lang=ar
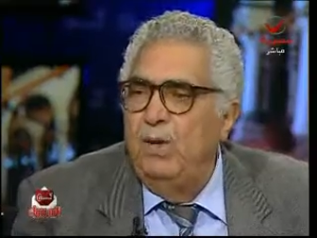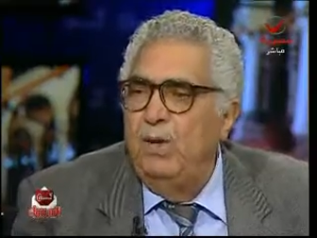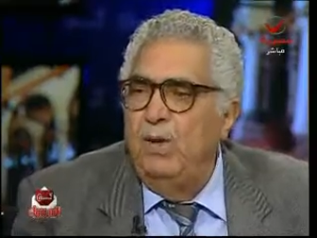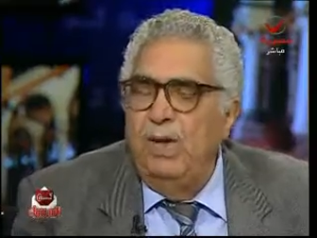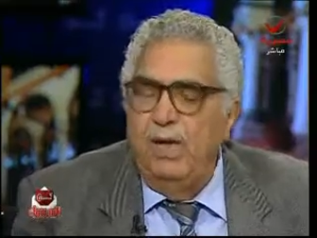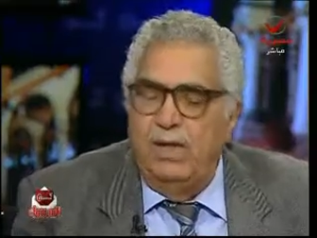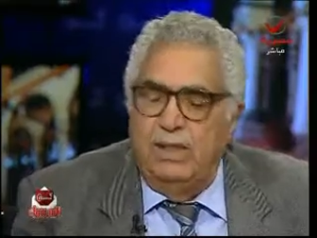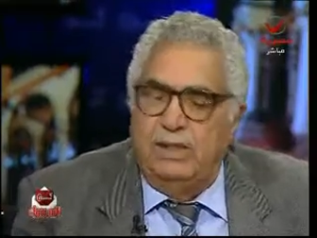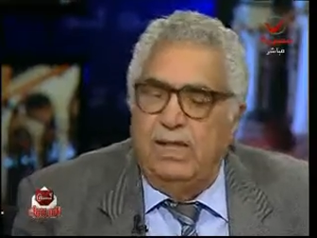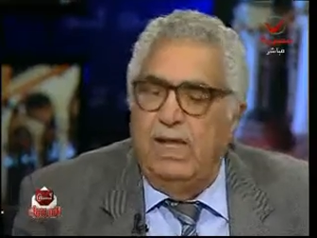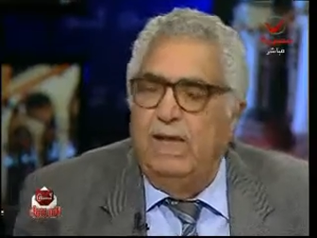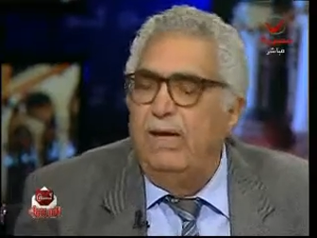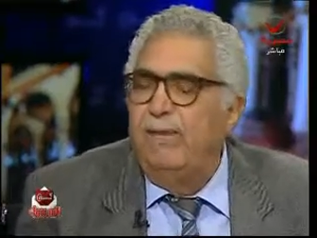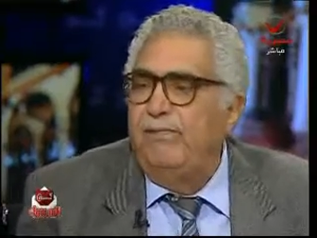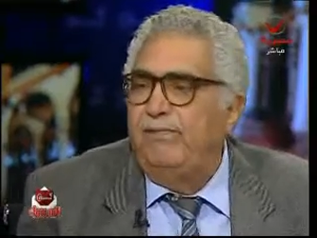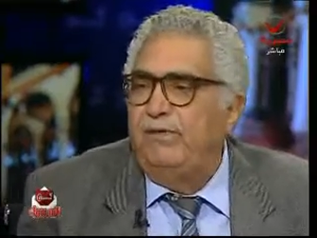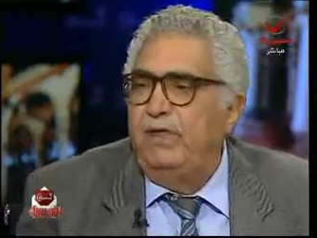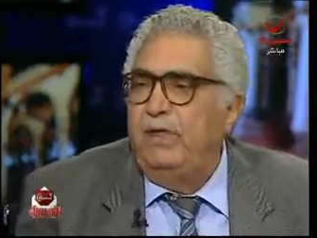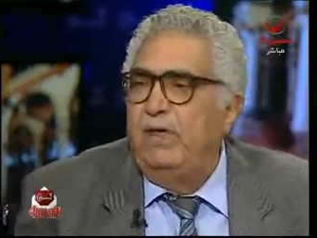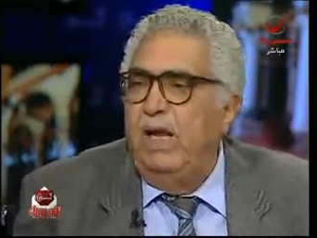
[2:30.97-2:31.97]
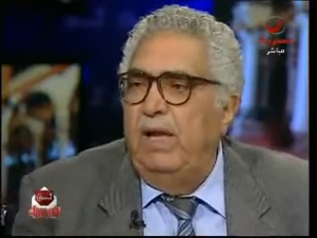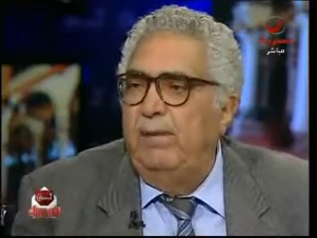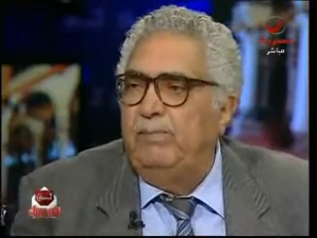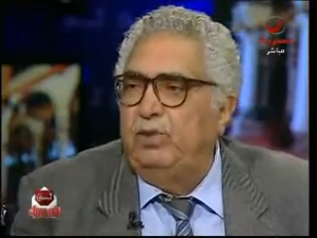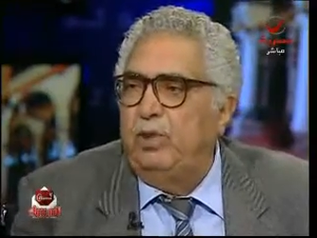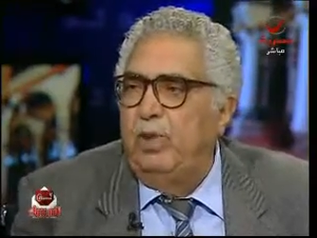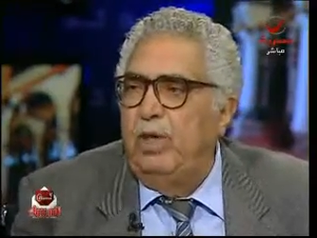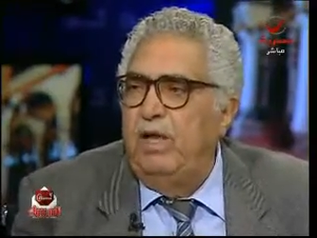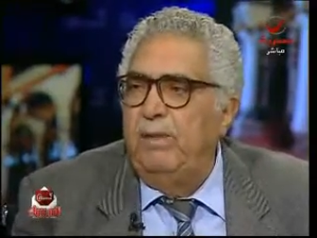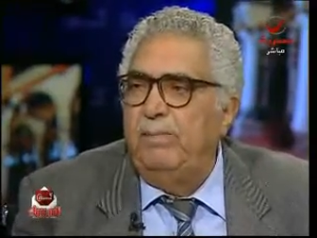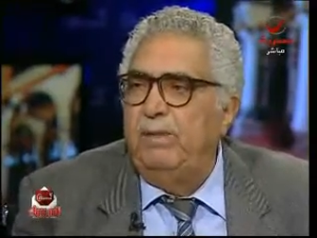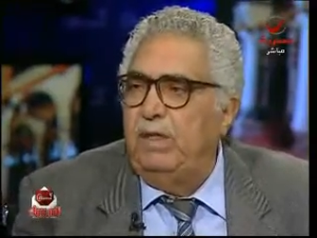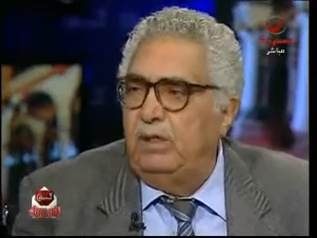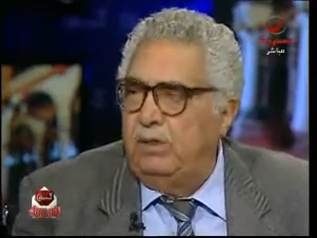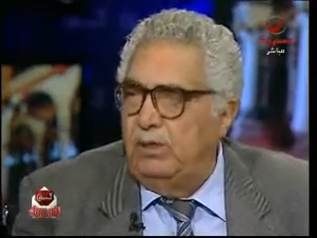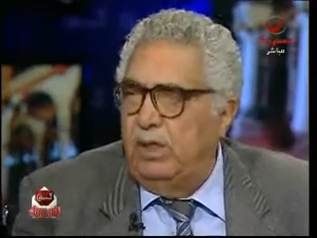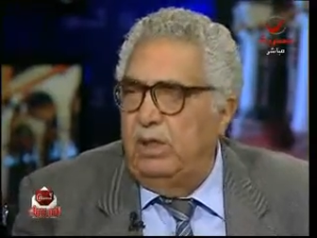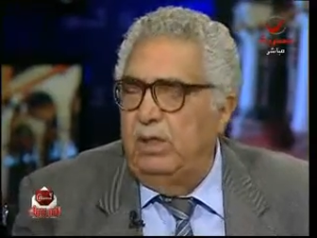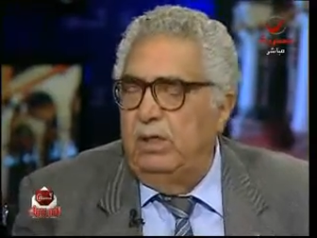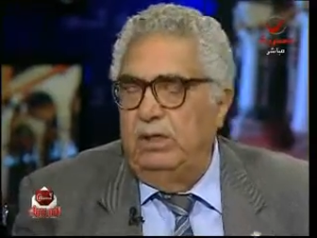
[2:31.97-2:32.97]
وانا اتكلم فيه الحمد لله
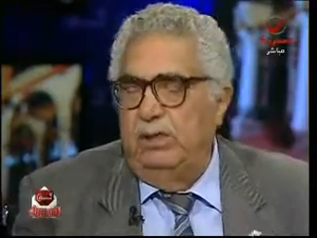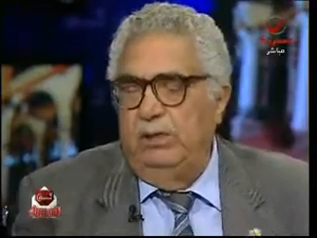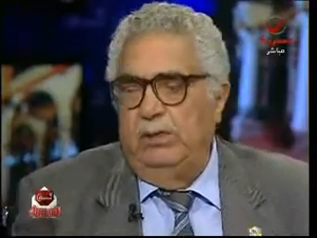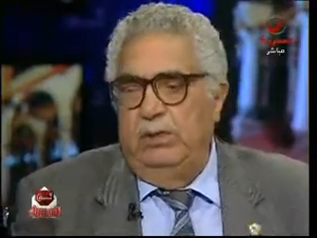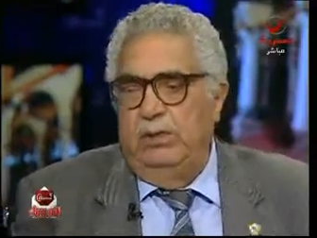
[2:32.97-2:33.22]
باتقان